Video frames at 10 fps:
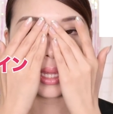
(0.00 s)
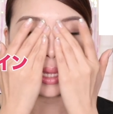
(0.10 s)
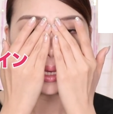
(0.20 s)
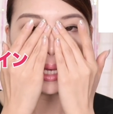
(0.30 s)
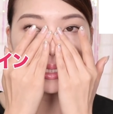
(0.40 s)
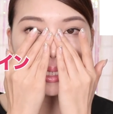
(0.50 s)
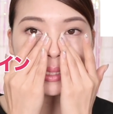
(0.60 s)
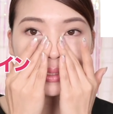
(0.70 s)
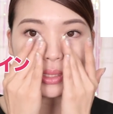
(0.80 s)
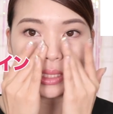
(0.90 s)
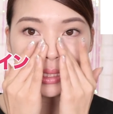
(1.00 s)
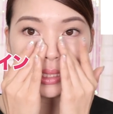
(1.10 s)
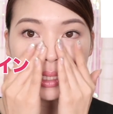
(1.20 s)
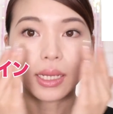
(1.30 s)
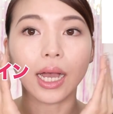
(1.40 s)
えー、鼻
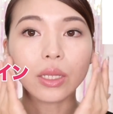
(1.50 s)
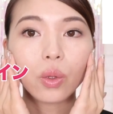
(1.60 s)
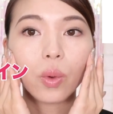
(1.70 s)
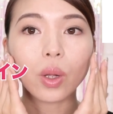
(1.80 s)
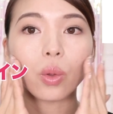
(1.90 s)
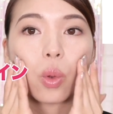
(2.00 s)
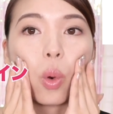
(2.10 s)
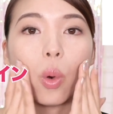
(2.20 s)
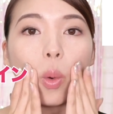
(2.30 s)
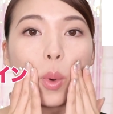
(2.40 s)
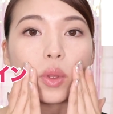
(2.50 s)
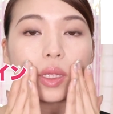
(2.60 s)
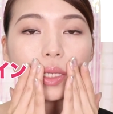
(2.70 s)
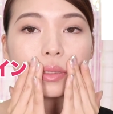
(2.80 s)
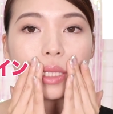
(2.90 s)
筋あとはこの頬
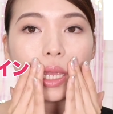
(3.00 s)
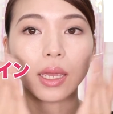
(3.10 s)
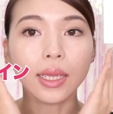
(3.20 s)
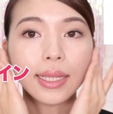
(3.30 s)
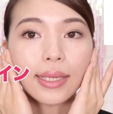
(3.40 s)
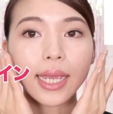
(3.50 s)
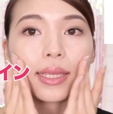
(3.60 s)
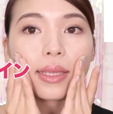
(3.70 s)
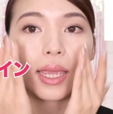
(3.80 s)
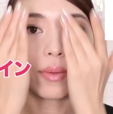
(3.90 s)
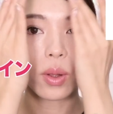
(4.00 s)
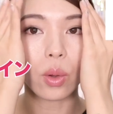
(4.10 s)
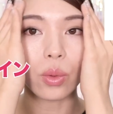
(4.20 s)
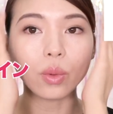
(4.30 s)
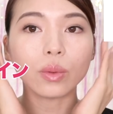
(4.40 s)
骨ですね大体は
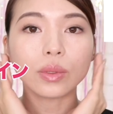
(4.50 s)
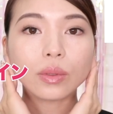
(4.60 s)
この